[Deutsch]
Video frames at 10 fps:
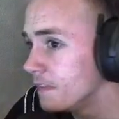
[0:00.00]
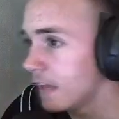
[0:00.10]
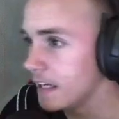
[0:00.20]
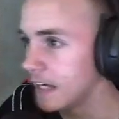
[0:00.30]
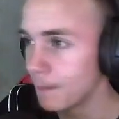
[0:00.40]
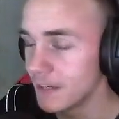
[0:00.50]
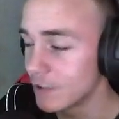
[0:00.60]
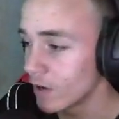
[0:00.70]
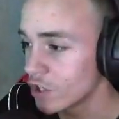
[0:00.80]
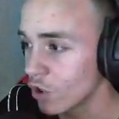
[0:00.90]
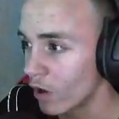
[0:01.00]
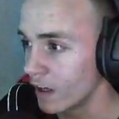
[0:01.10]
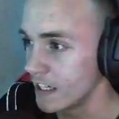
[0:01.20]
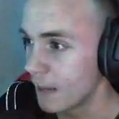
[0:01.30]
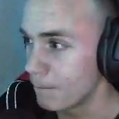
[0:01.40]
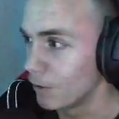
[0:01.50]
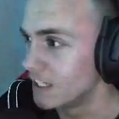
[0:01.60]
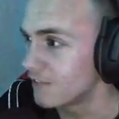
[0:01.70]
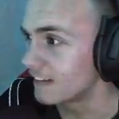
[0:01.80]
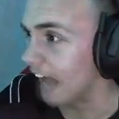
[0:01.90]
Ich hab mich so erschrocken. Ich hab einen
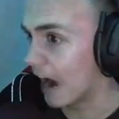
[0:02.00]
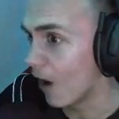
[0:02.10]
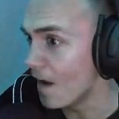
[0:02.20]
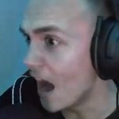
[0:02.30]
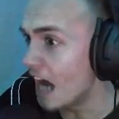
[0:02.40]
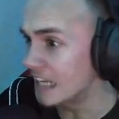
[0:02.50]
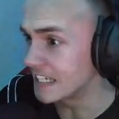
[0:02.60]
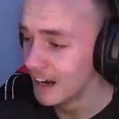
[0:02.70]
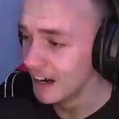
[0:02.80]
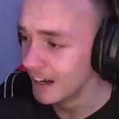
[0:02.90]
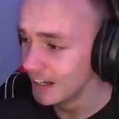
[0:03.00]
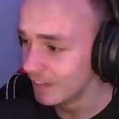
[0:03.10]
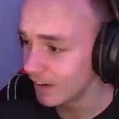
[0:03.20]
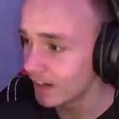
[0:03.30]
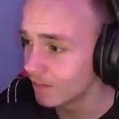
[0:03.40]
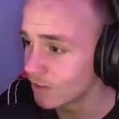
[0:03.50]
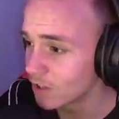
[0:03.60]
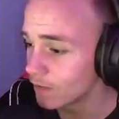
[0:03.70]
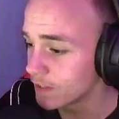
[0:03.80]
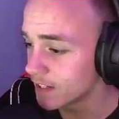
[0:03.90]
Puls von 300. Hier war irgendwo das
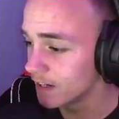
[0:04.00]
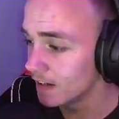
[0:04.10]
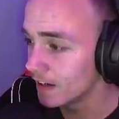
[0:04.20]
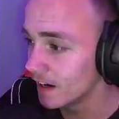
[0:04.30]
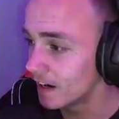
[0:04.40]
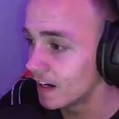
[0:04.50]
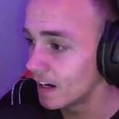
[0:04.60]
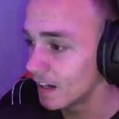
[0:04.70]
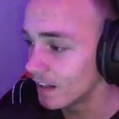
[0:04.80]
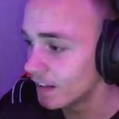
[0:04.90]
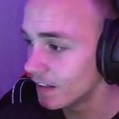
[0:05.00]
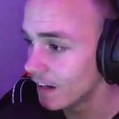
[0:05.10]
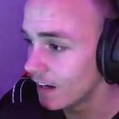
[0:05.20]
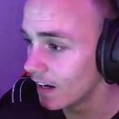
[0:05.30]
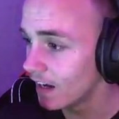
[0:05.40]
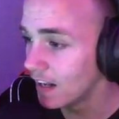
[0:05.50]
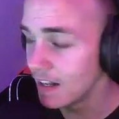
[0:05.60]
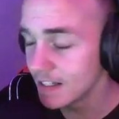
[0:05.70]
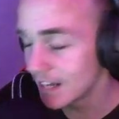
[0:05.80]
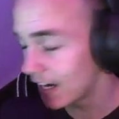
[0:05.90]
Office, ne? Ja.
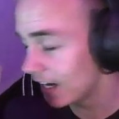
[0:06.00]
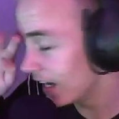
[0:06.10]
Alter.